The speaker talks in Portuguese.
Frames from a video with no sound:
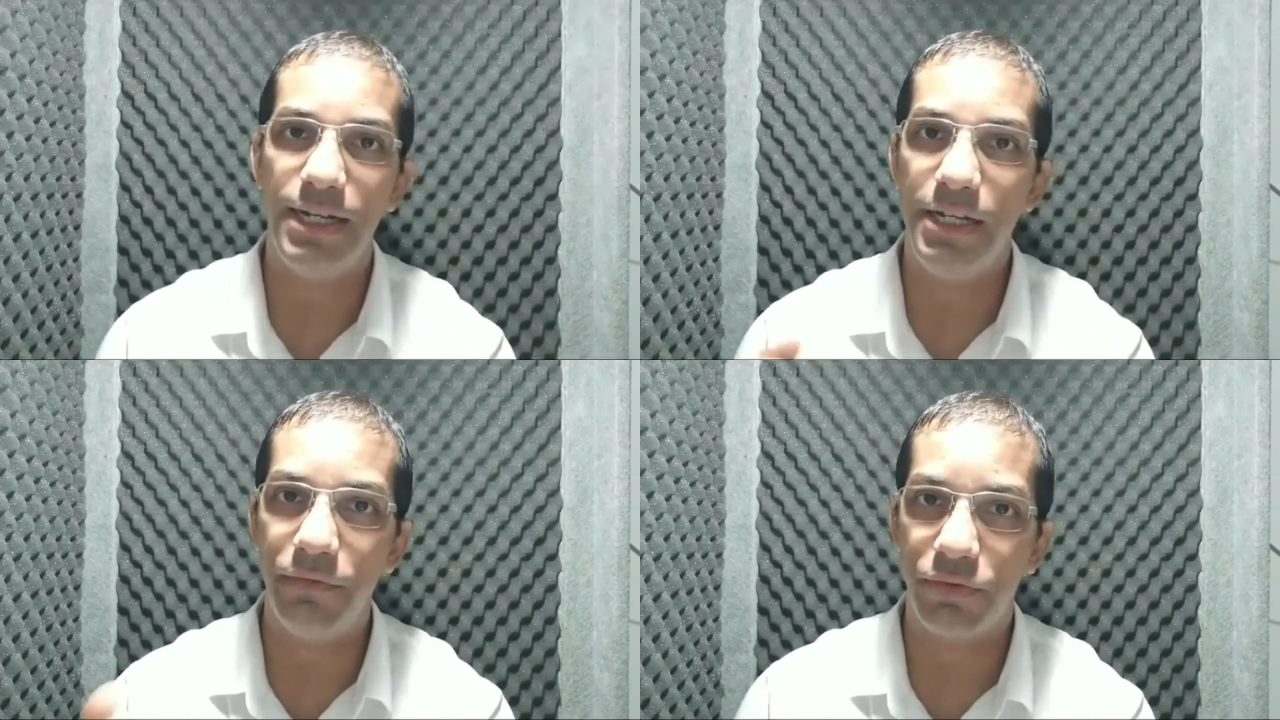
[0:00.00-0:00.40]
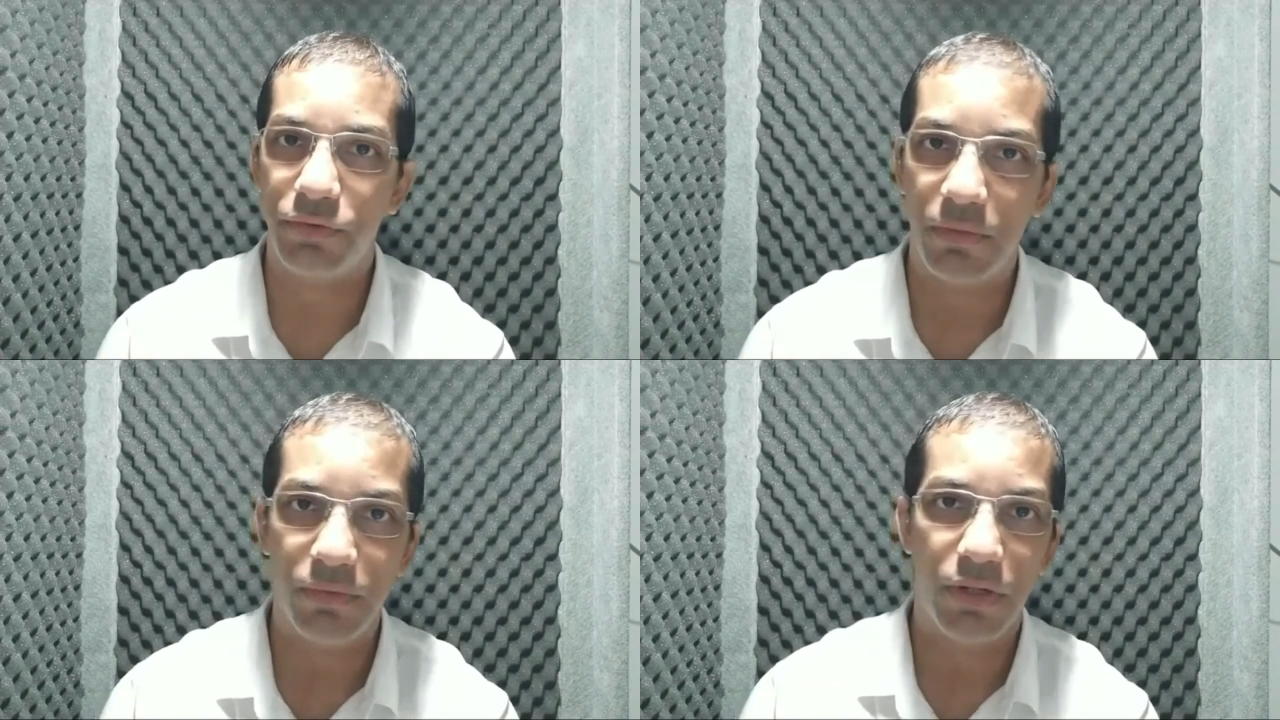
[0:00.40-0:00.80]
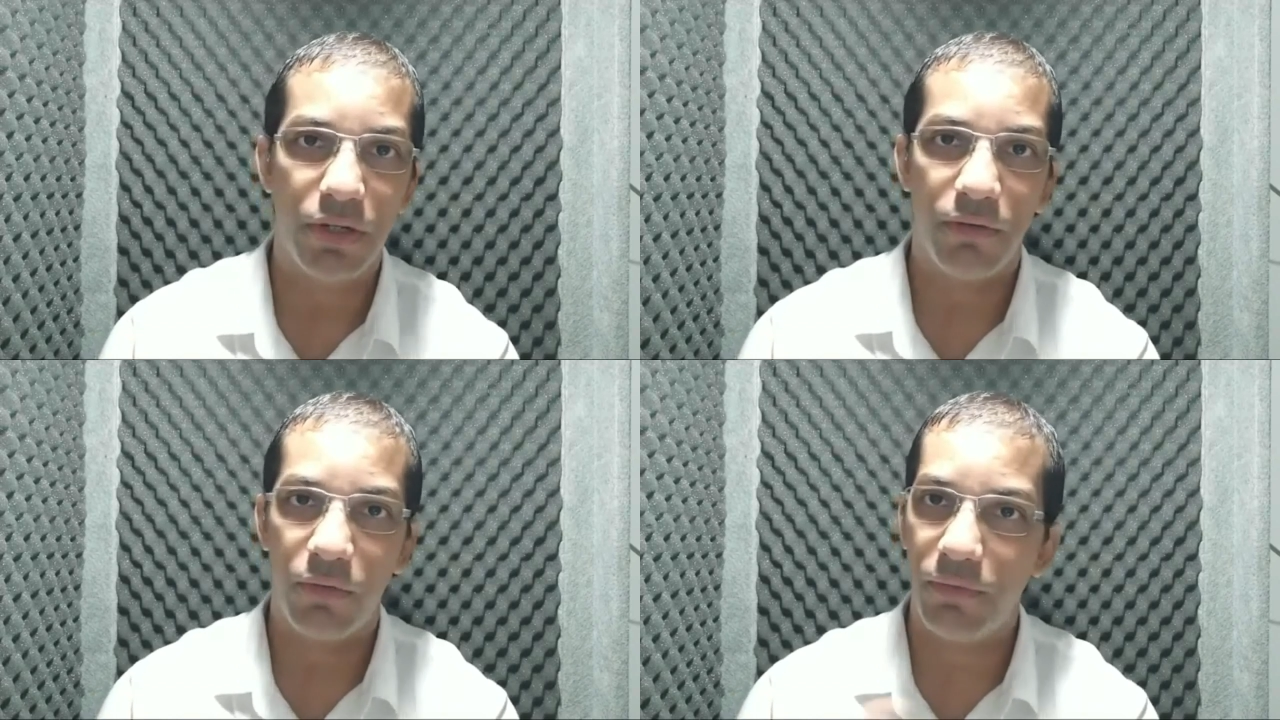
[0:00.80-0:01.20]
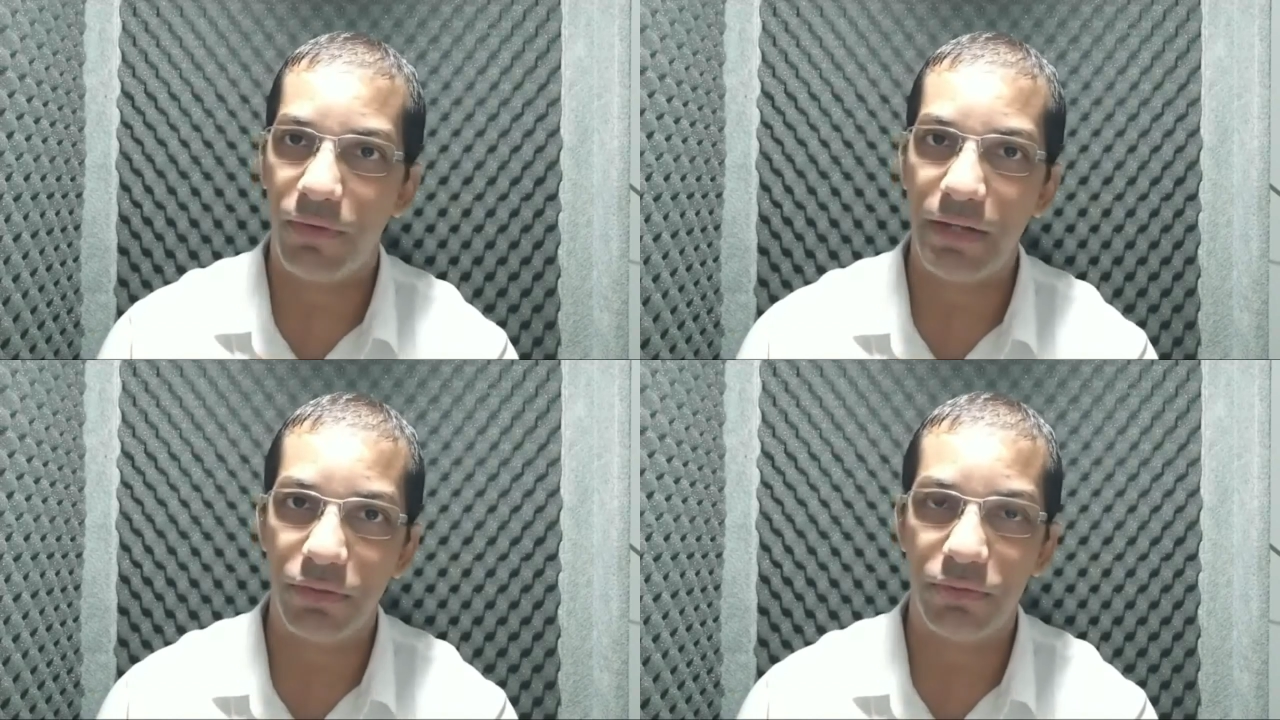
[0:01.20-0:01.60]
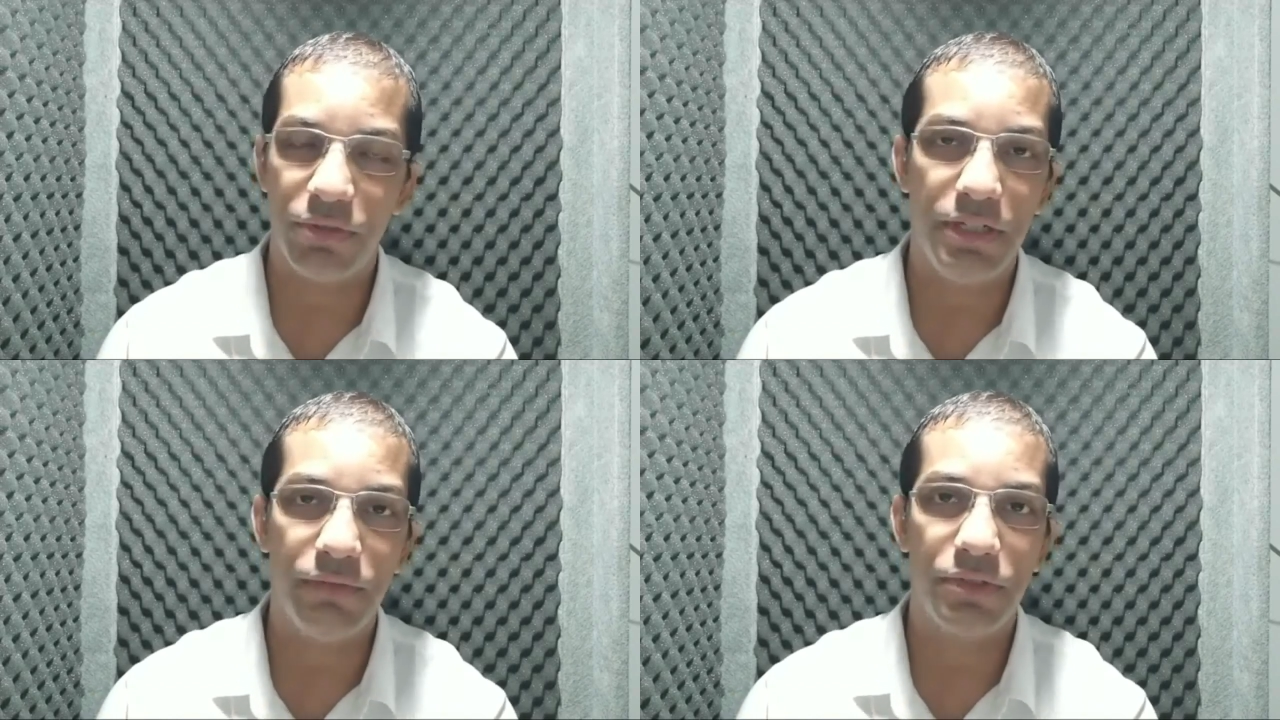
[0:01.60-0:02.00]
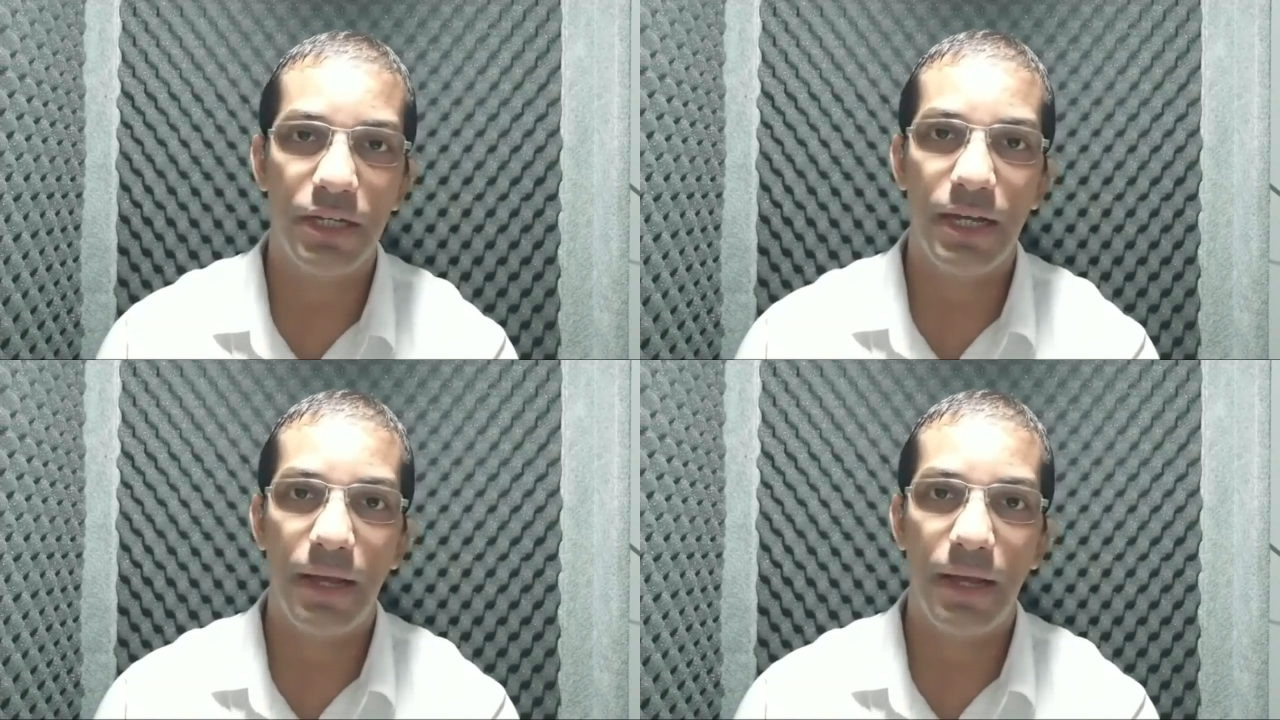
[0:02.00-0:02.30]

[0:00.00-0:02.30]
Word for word: livros como, como vários outros livros,